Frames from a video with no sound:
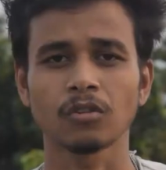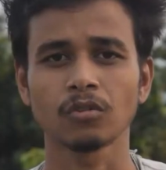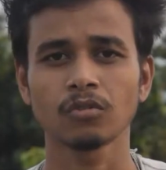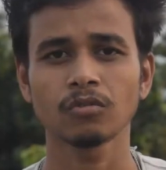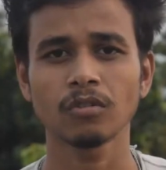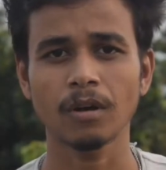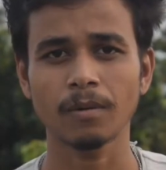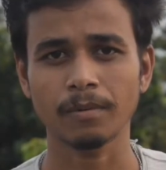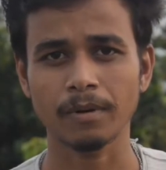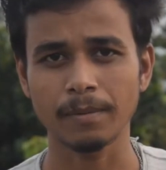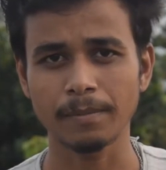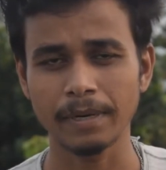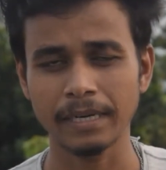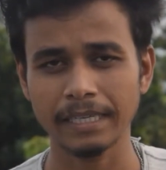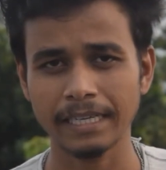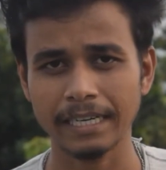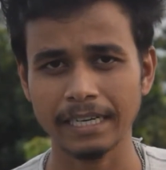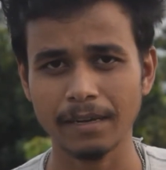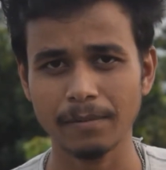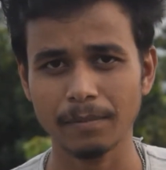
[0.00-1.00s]
दोस्तों आप कमेंट
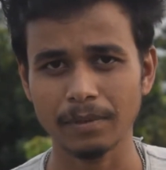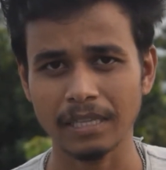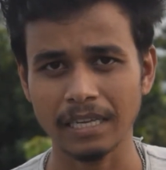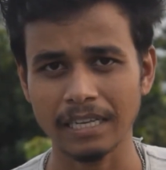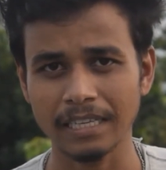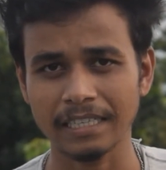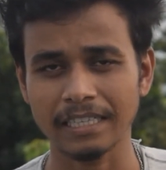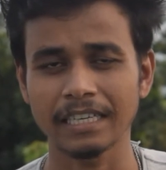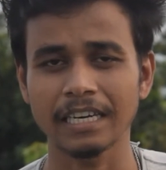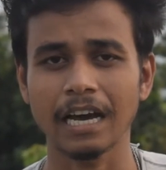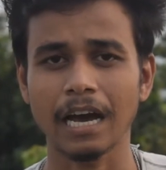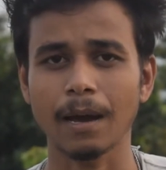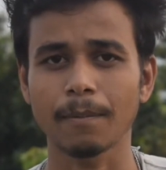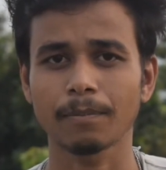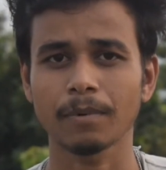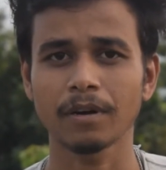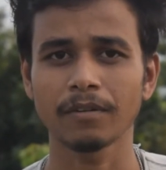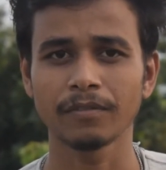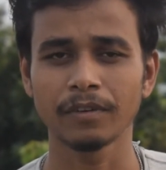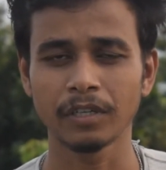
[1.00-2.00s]
करके बताइए कि
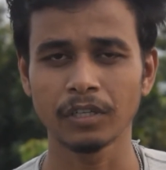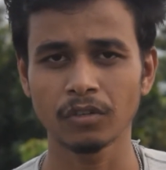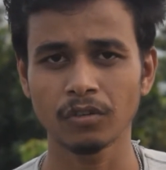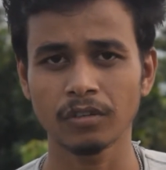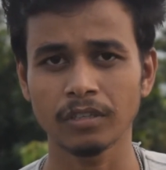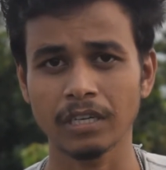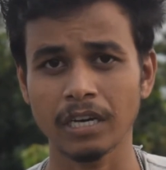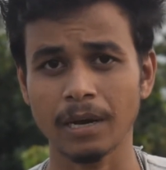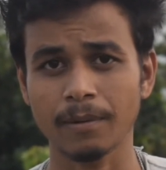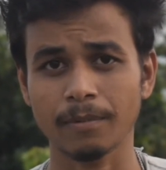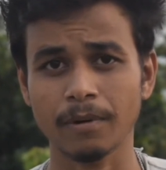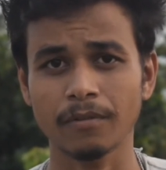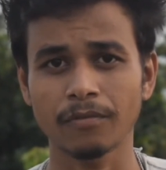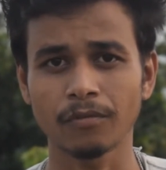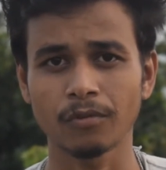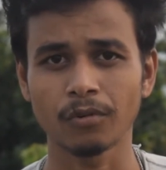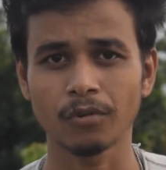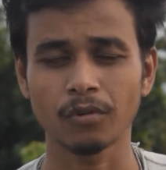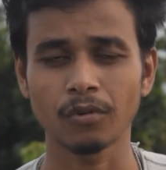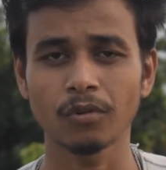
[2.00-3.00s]
आपका वीडियो या आपका
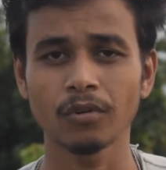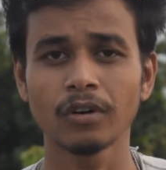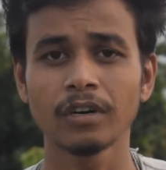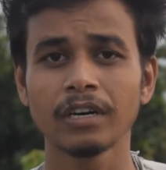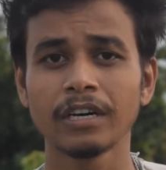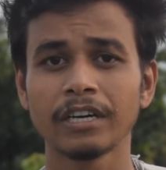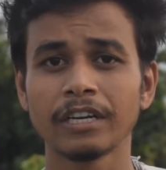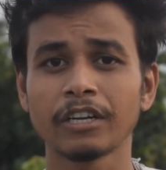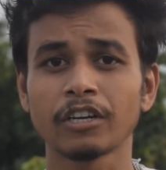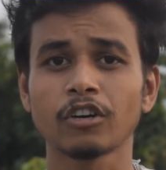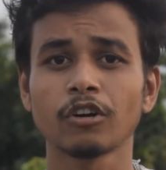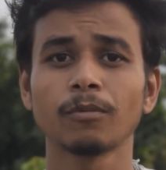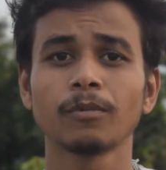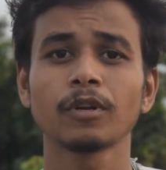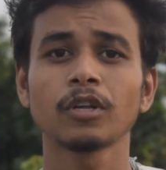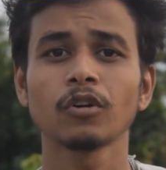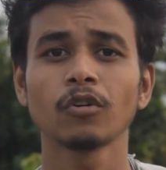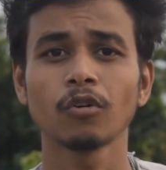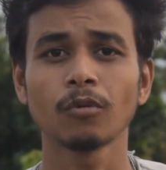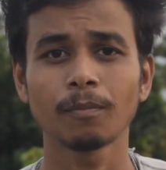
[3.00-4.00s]
फ़ोटो
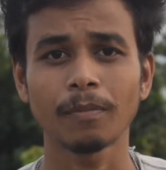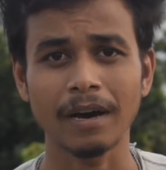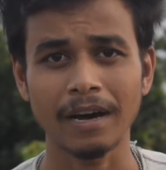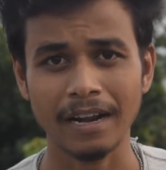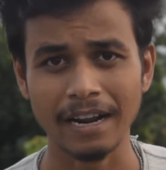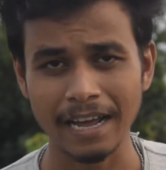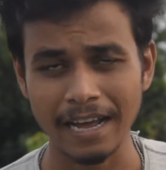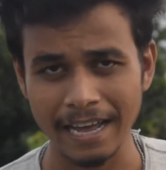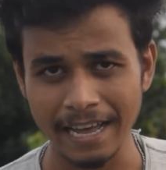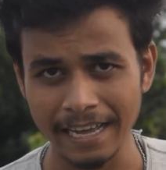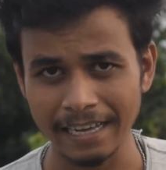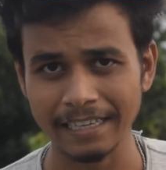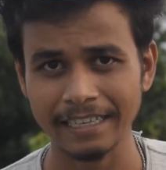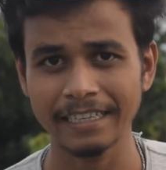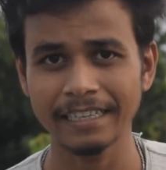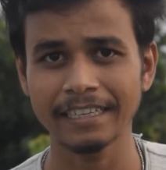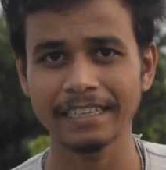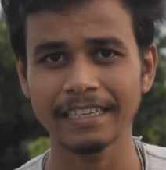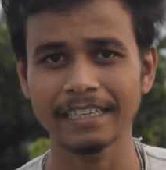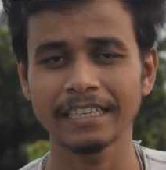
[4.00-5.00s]
रिकवरी हो पा रहा है
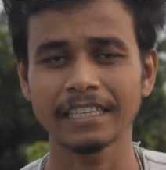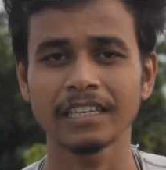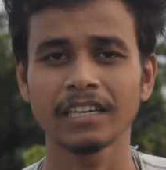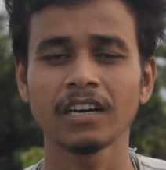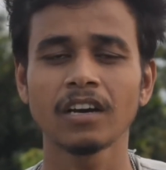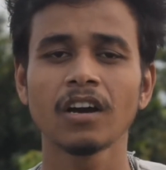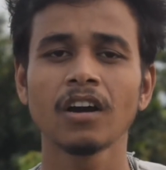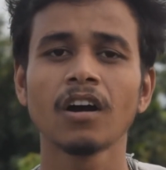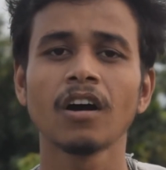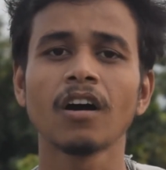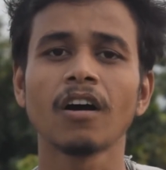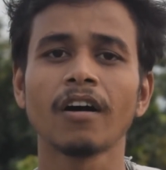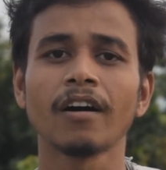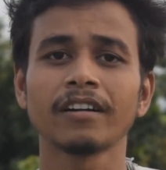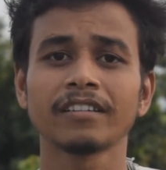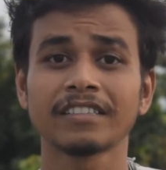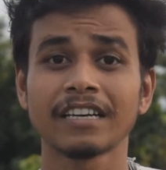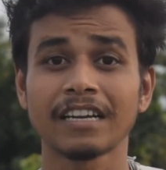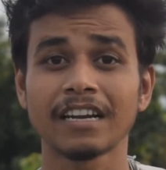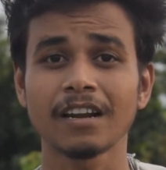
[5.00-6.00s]
कि नहीं और
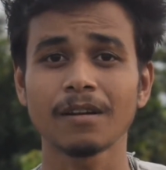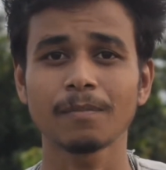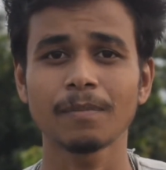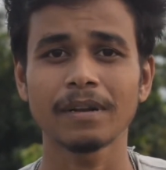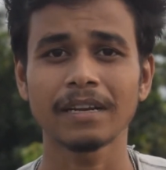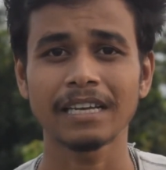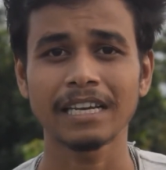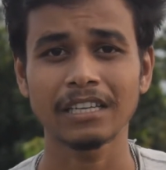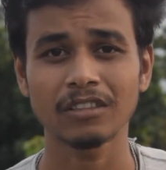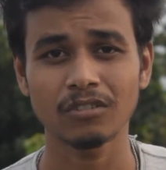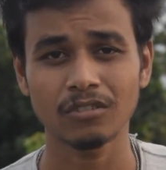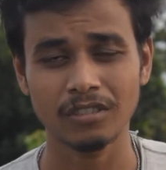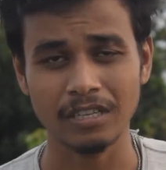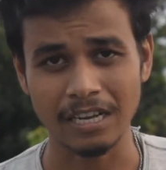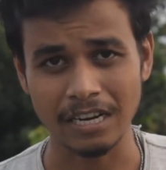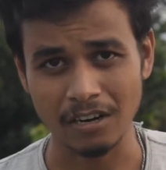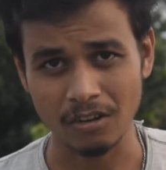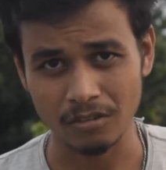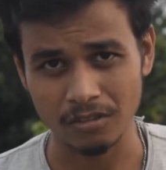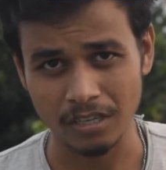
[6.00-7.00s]
चैनल पर नहीं है तो
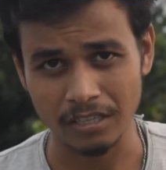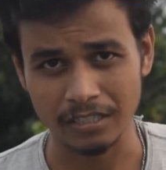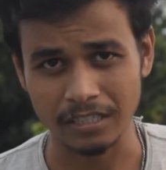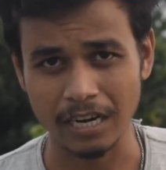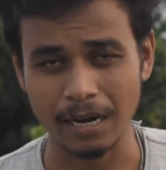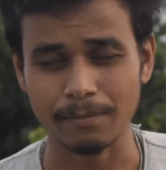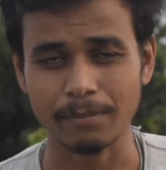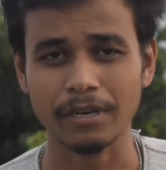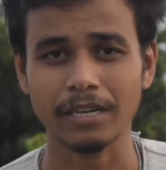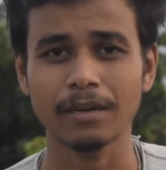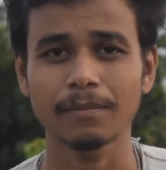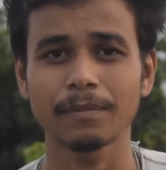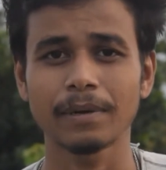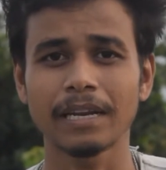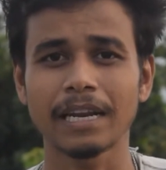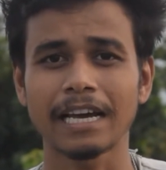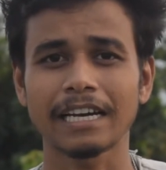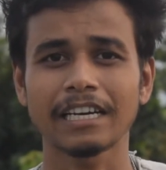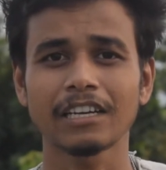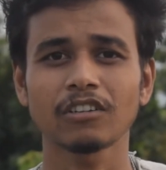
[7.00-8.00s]
चैनल को सब्सक्राइब करके
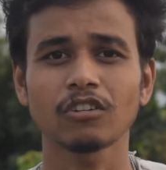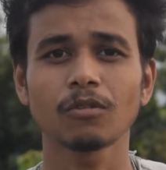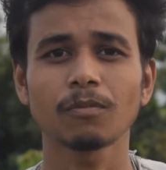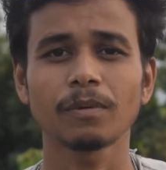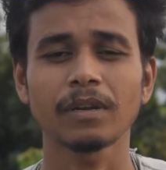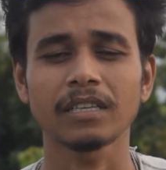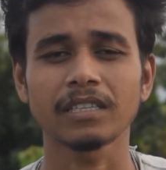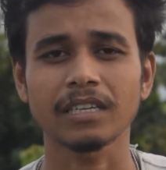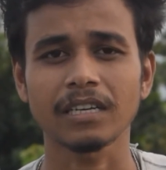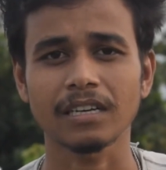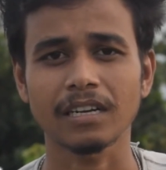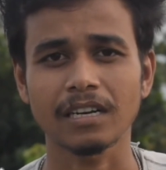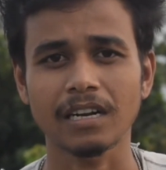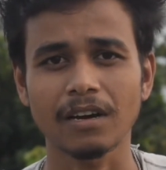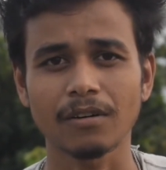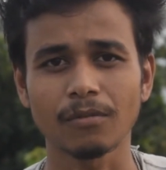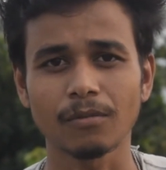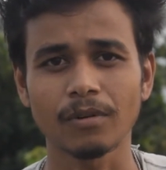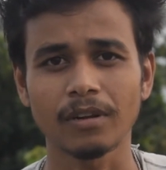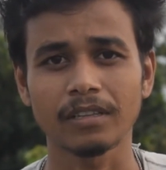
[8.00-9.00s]
बेल आइकन को प्रेस करना
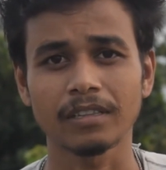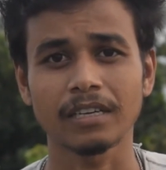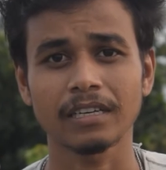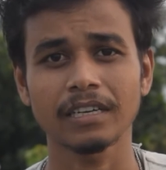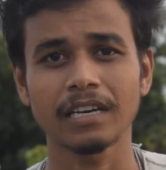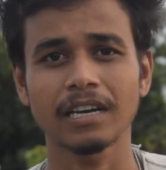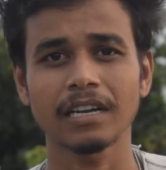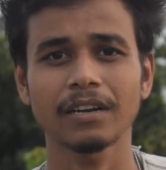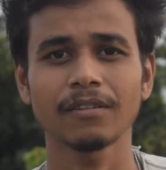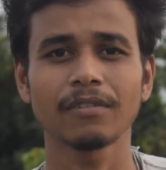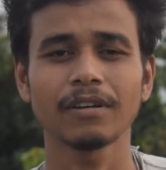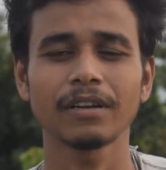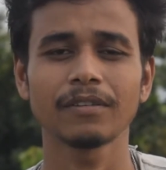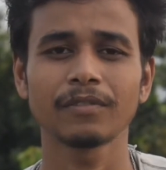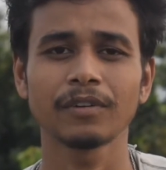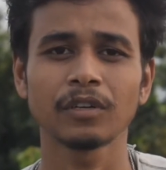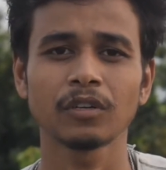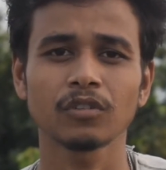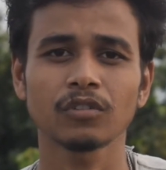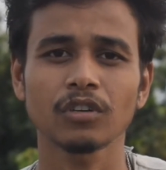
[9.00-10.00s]
ना भूलें ताकि आने वाले
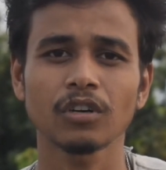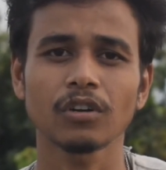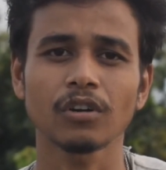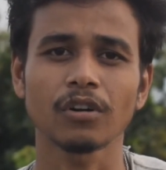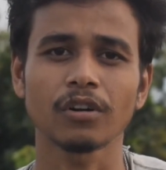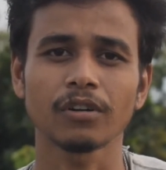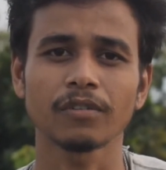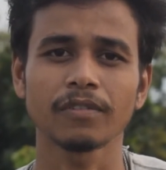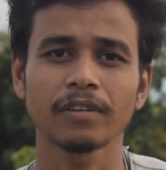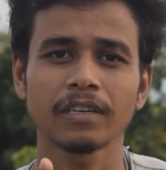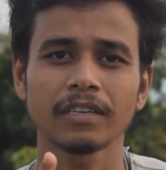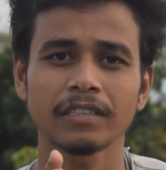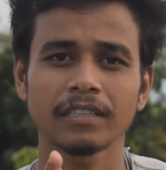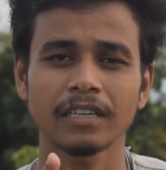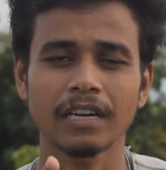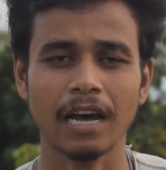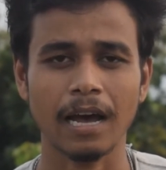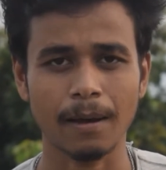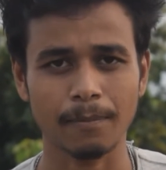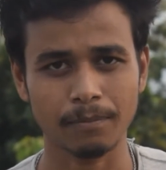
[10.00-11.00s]
वीडियोस का
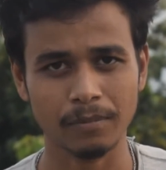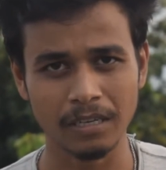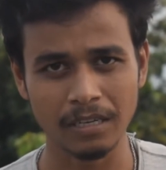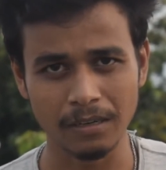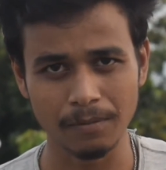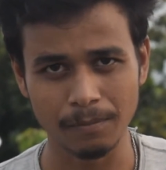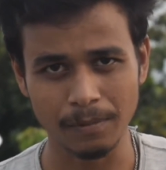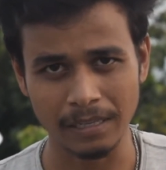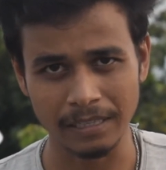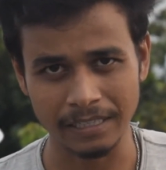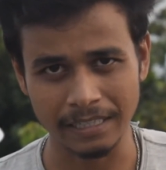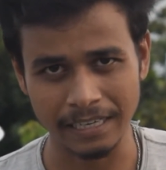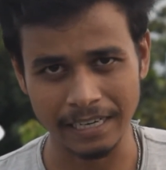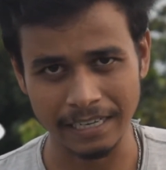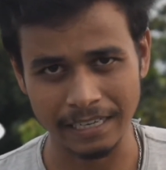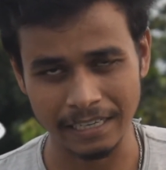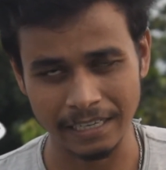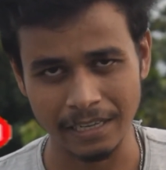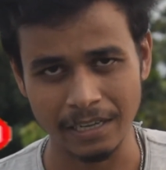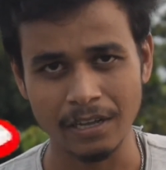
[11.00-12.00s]
नोटिफिकेशन आप तक मिलती
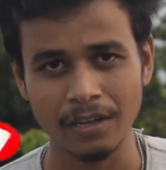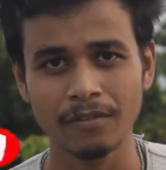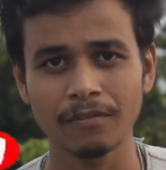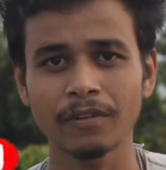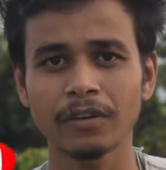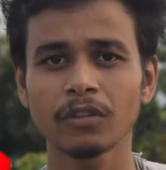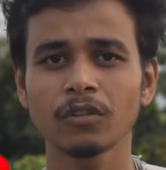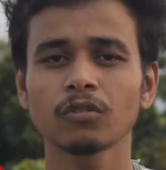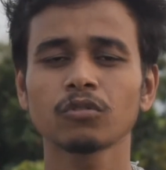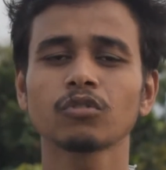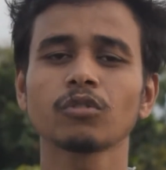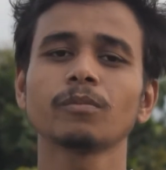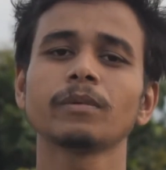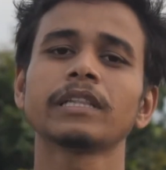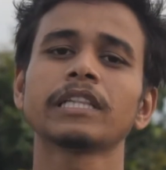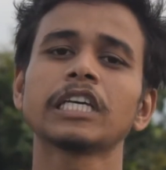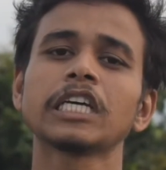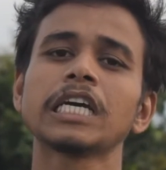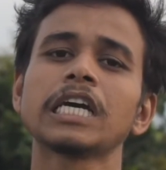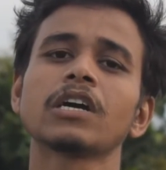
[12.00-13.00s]
रहेगी फिर दोस्तों
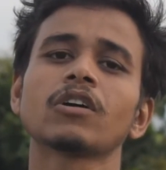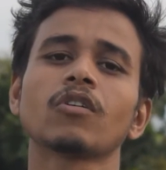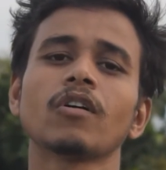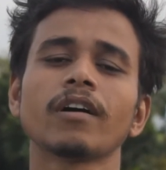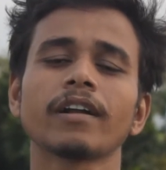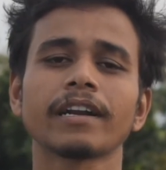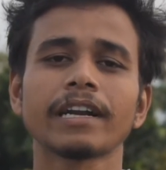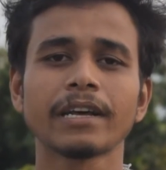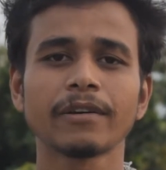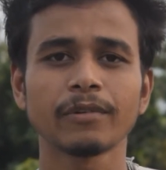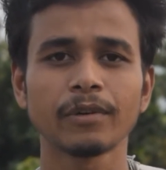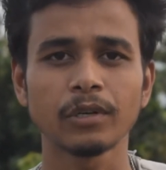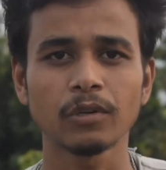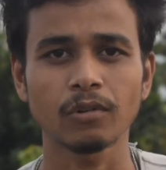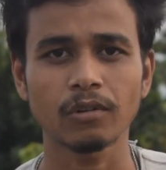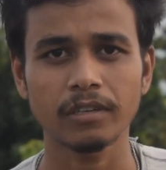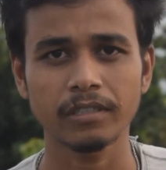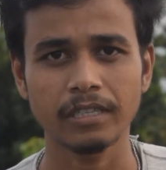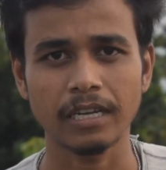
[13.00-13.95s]
मिलती है एक और नए वीडियो के